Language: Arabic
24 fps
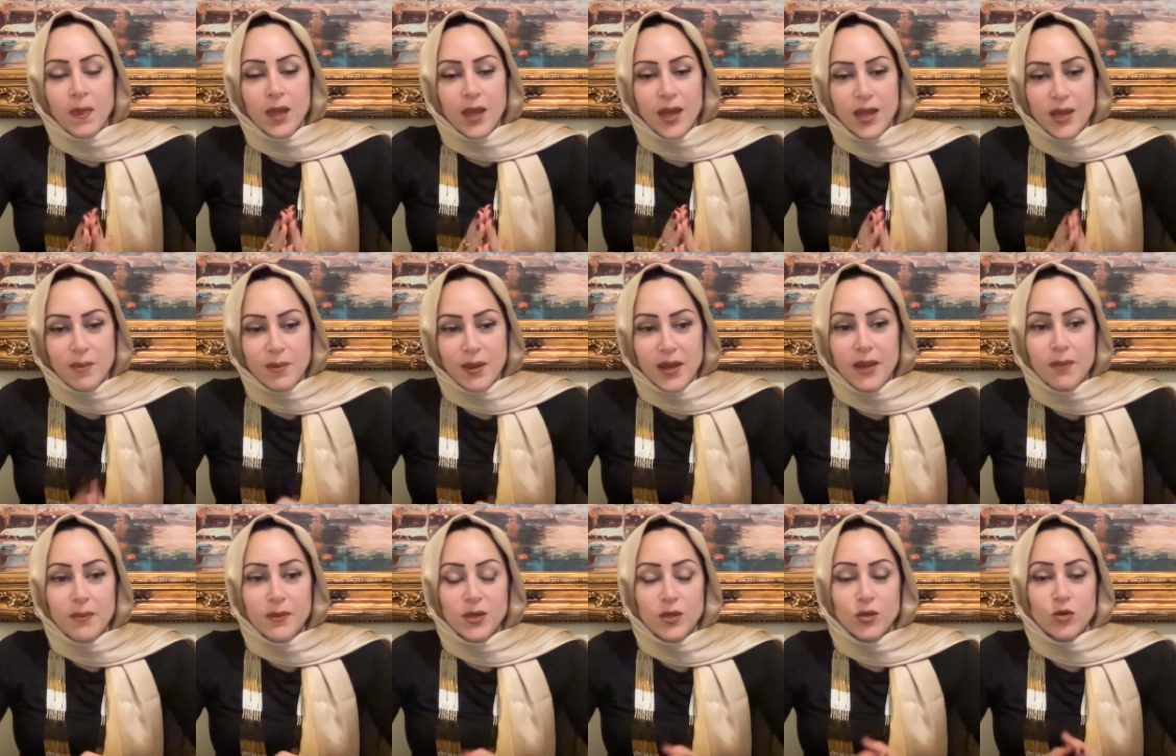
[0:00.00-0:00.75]
انا
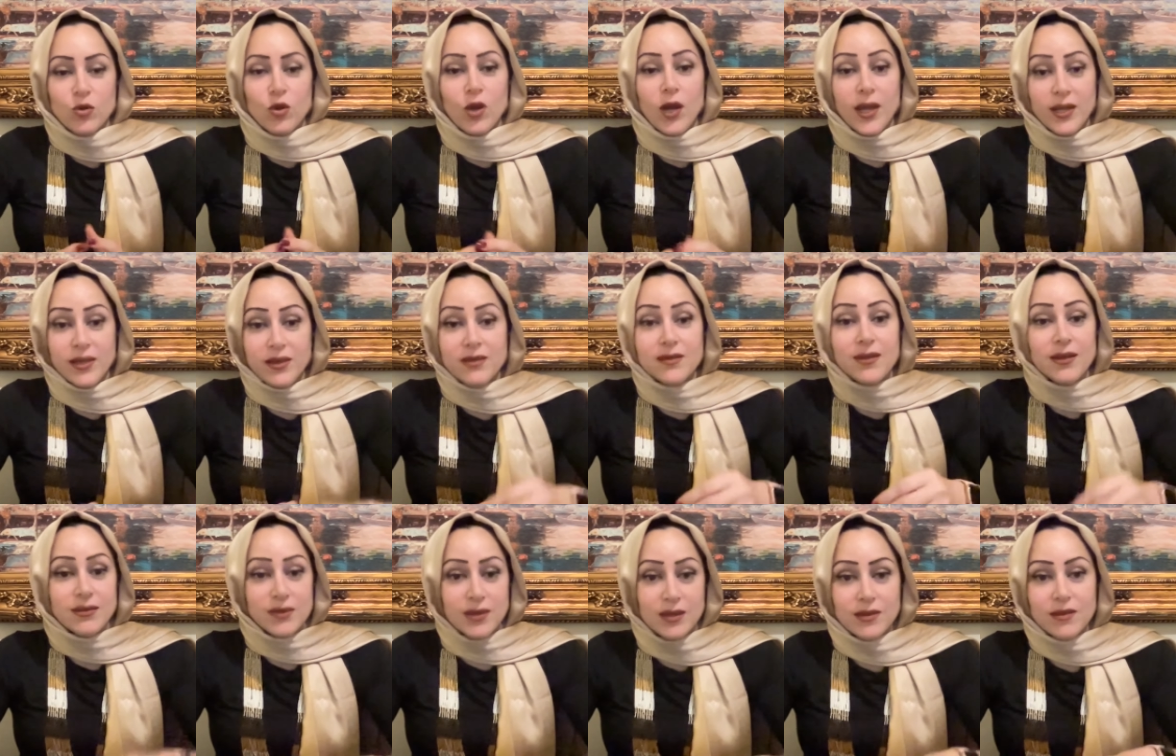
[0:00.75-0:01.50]
بامن انه حتى
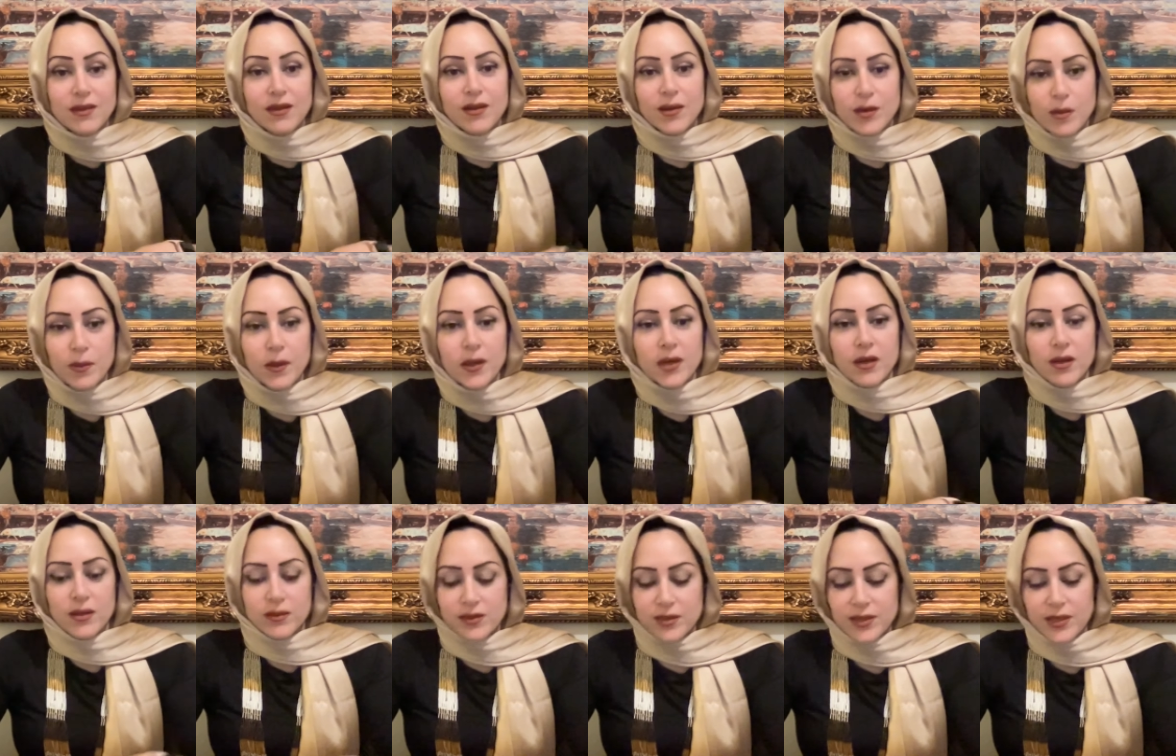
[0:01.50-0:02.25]
تقدر
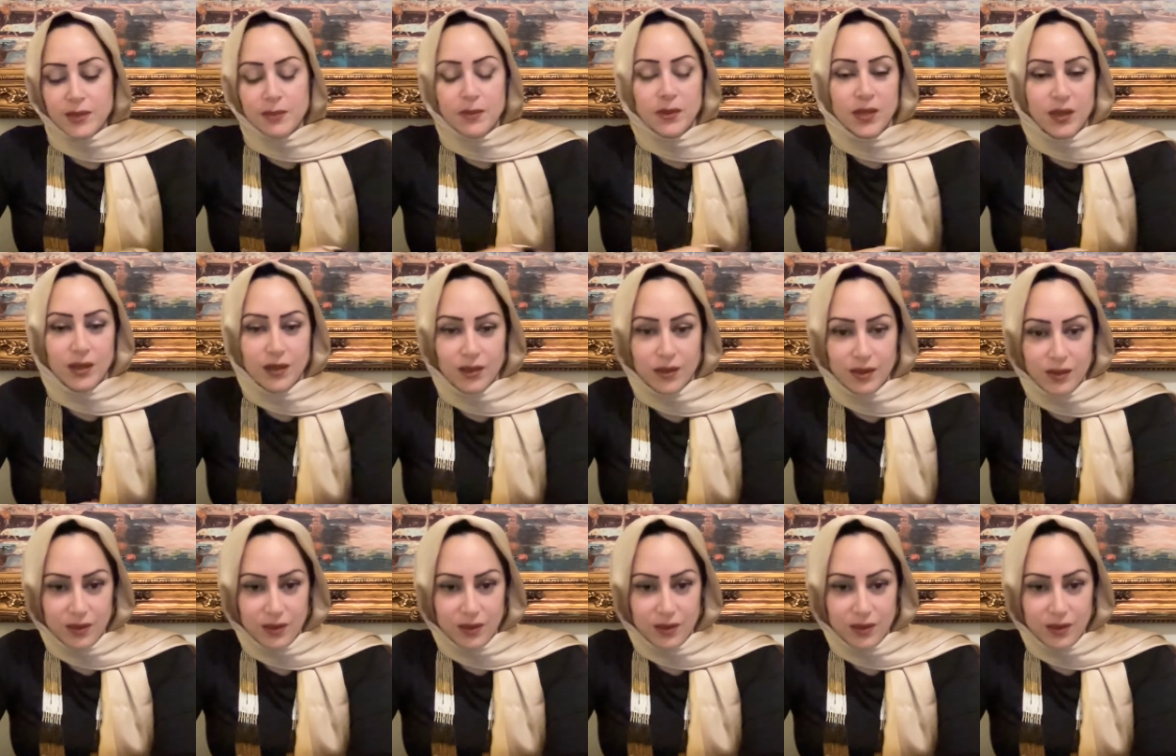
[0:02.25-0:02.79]
المراه تعمل